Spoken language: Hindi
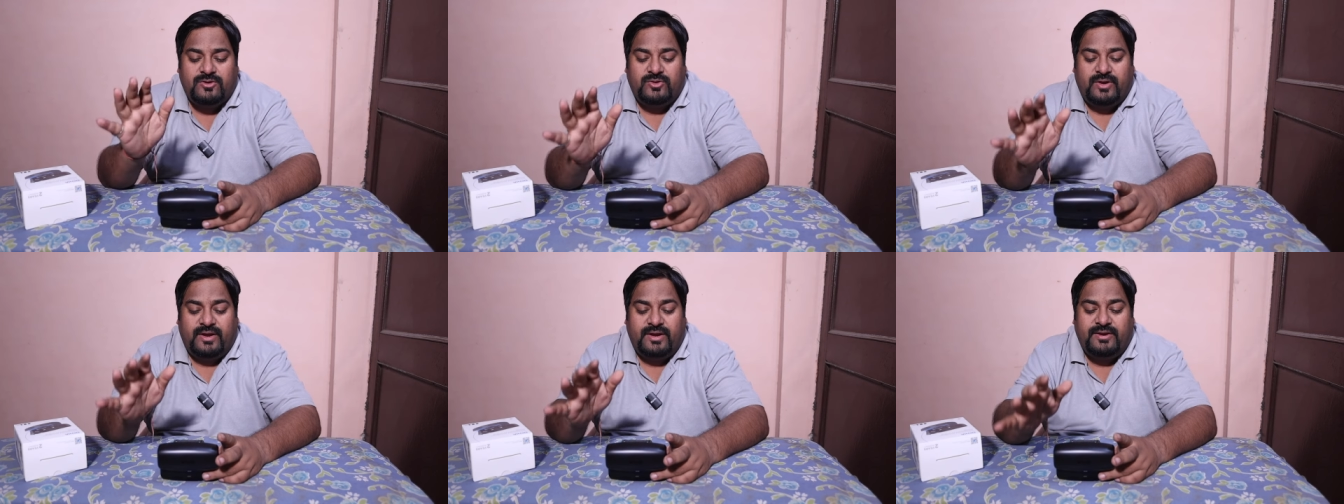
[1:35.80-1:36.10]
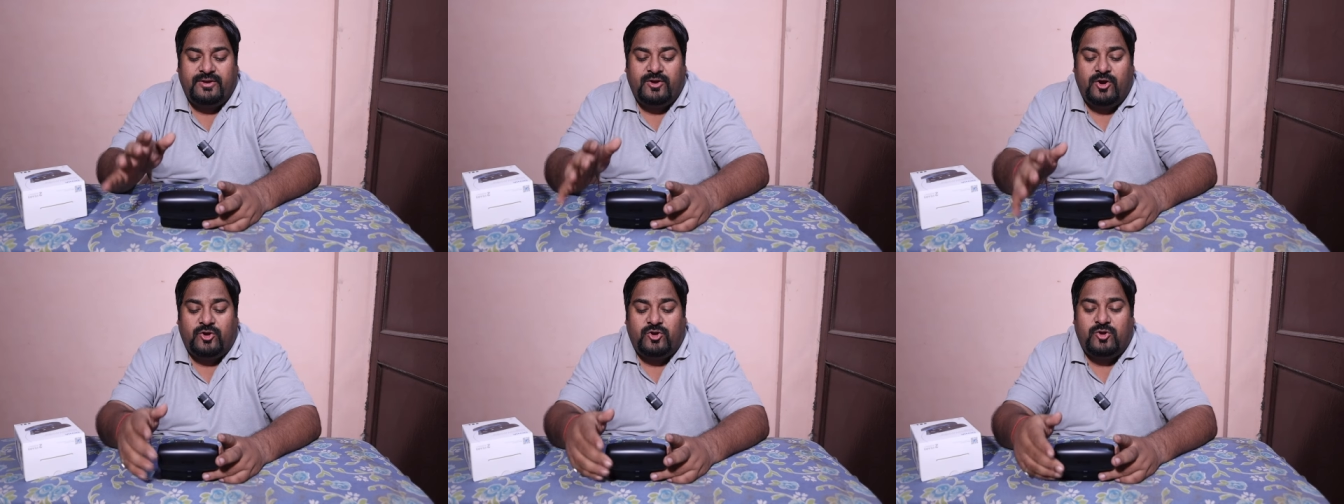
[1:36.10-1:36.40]
तो
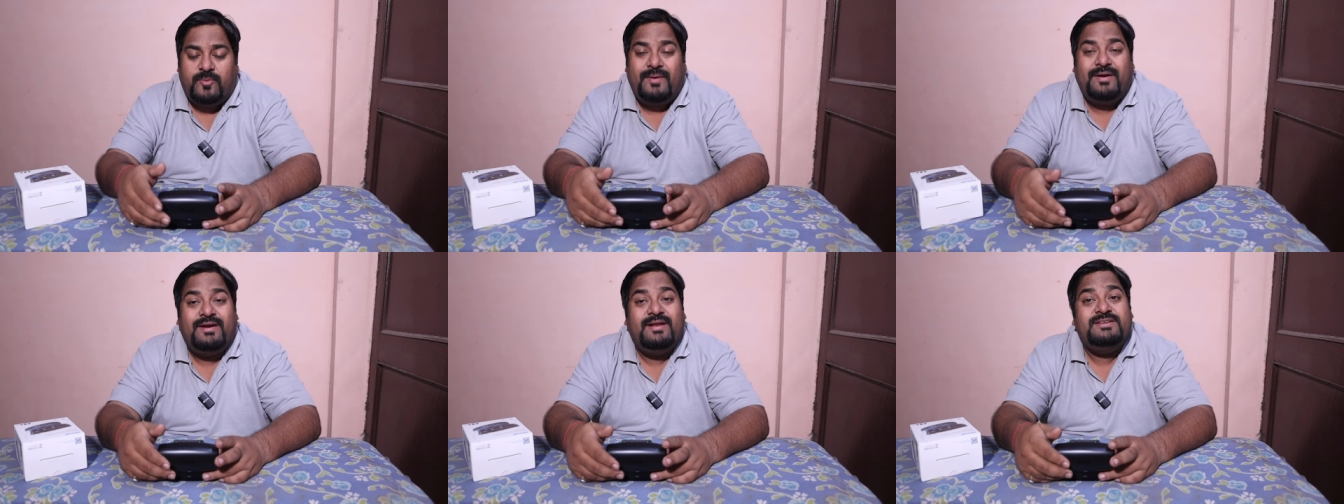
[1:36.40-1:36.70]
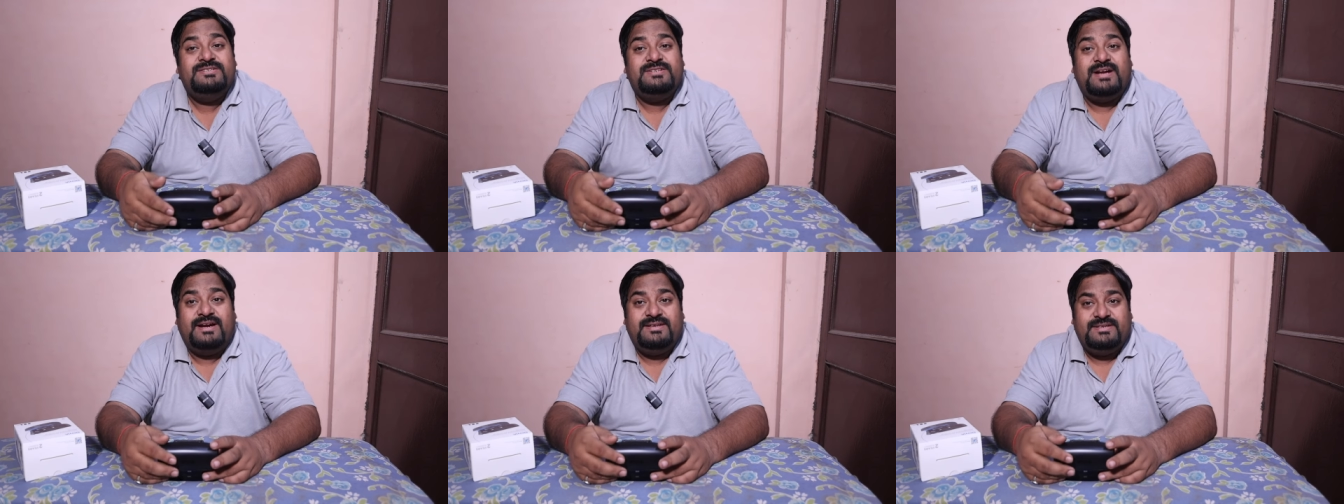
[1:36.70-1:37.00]
इनकी
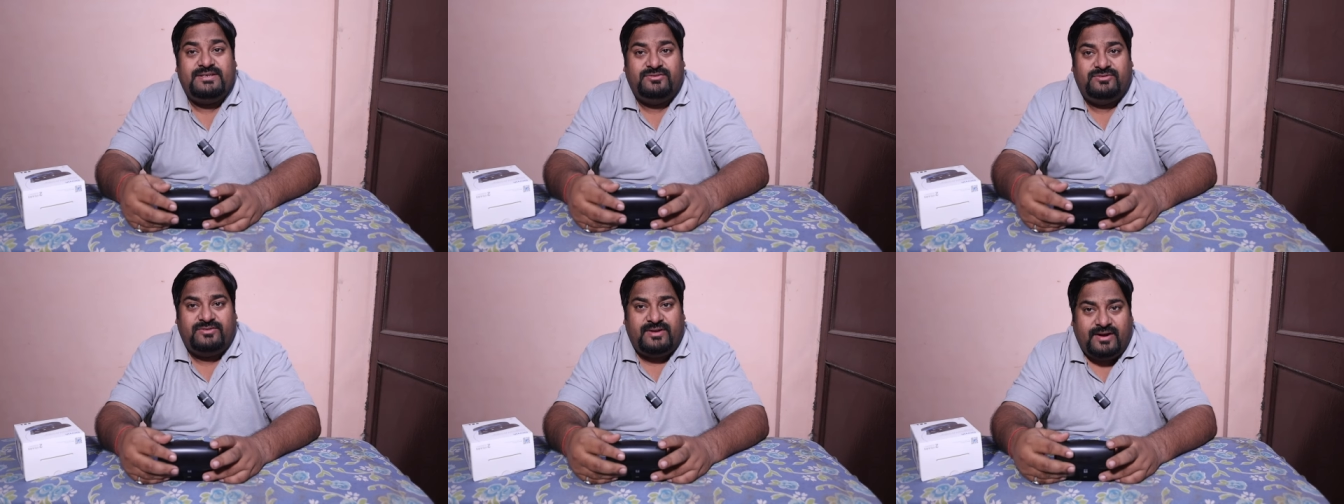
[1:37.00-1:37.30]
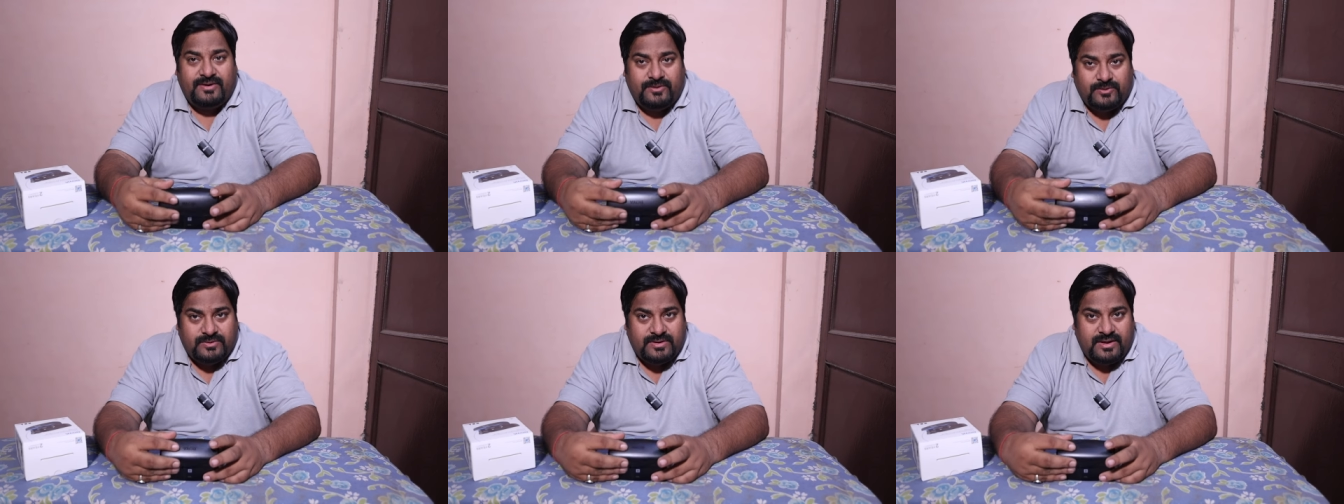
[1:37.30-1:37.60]
ऑटोमेटिक चार्जिंग
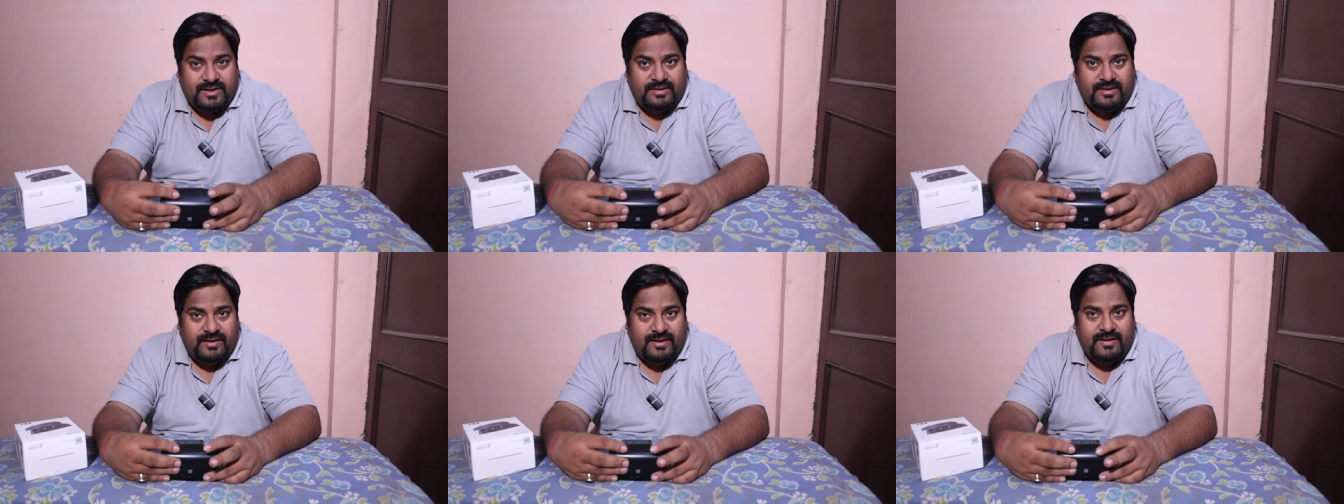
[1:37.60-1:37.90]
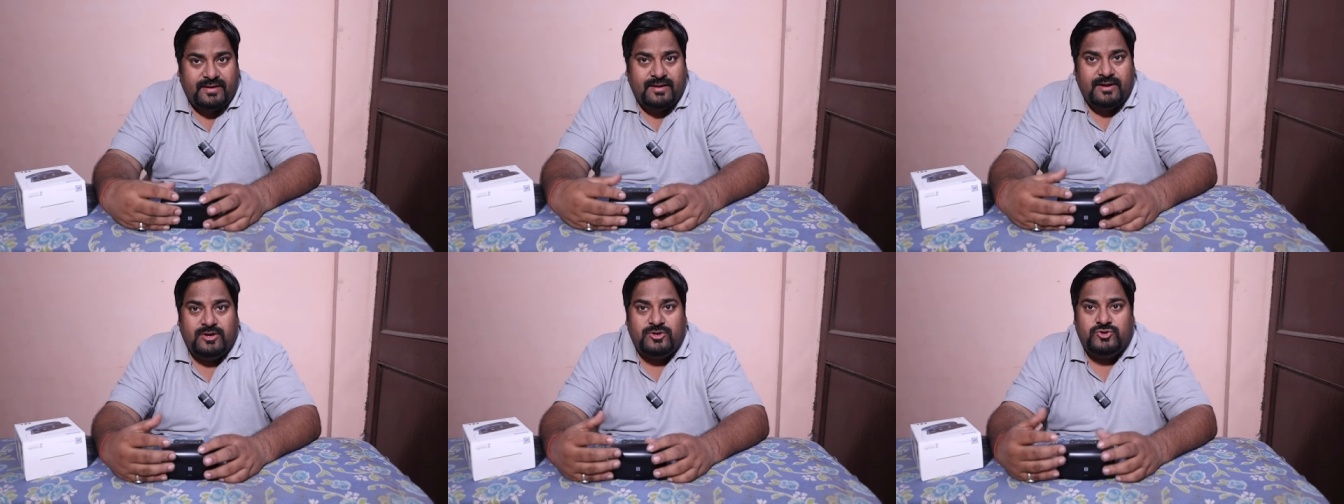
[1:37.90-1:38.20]
स्टार्ट हो जाती है